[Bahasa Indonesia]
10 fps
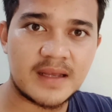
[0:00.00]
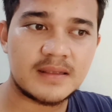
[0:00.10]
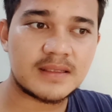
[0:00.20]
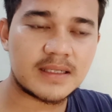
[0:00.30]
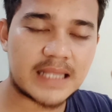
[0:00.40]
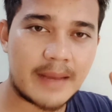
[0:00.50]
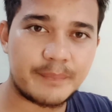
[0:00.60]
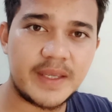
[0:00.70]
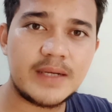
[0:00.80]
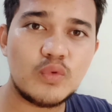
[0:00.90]

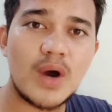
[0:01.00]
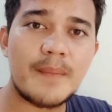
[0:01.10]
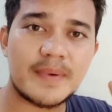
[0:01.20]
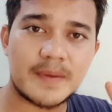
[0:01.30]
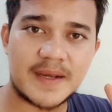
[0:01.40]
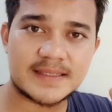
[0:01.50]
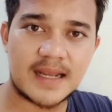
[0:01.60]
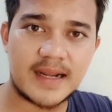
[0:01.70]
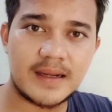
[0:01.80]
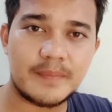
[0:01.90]
tetapi dua
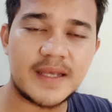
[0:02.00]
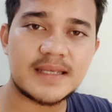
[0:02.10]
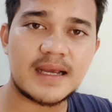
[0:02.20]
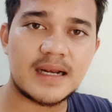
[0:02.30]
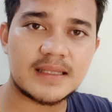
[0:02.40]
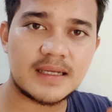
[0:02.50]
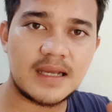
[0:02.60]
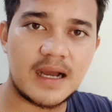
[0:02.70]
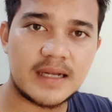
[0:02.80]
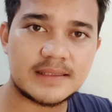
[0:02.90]
permasalahannya biasa kena
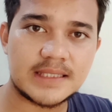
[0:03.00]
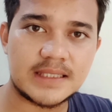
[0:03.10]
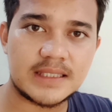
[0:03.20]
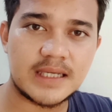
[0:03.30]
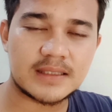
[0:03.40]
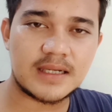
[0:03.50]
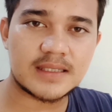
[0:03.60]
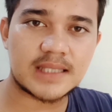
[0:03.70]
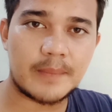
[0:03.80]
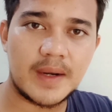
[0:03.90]
tegangan tinggi yang tidak
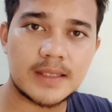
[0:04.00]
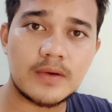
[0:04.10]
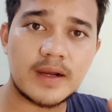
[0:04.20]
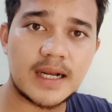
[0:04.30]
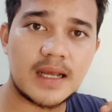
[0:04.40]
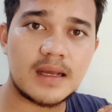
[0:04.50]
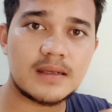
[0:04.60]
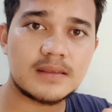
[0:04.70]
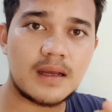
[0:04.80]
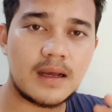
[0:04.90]
stabil atau kena
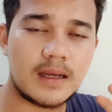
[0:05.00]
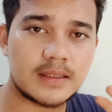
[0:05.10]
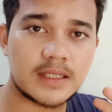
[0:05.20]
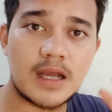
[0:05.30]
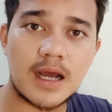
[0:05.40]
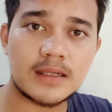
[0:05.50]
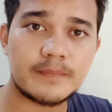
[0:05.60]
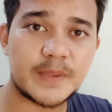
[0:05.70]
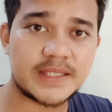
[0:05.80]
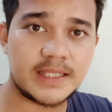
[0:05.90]
uh, tegangan
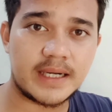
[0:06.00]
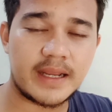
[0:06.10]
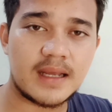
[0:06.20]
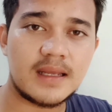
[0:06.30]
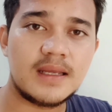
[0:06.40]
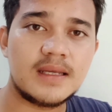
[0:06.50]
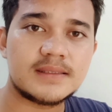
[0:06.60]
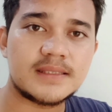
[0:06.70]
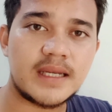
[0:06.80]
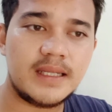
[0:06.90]
petir ya.
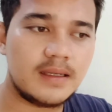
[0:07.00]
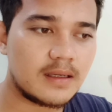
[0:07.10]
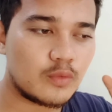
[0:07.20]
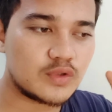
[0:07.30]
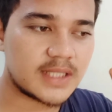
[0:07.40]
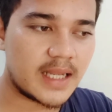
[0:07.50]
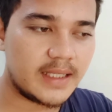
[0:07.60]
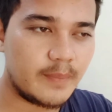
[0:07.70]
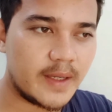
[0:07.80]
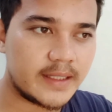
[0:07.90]
Jadi rusak
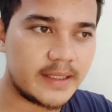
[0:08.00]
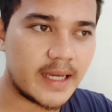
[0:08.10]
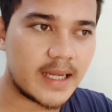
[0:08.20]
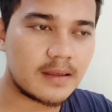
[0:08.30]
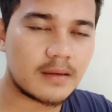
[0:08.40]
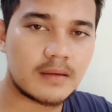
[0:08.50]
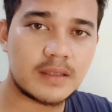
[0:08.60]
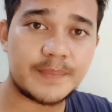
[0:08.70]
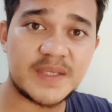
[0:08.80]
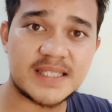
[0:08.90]
di bagian
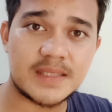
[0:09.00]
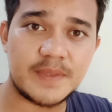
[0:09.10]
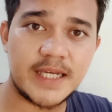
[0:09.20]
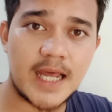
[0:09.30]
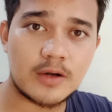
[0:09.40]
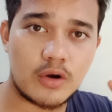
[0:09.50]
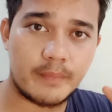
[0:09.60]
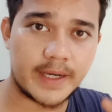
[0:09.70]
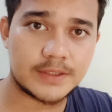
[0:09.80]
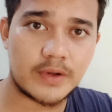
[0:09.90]
E PCB dan
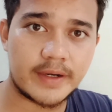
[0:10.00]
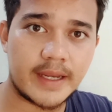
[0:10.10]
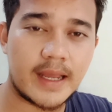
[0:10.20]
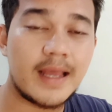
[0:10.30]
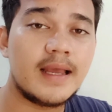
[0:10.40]
kompresornya.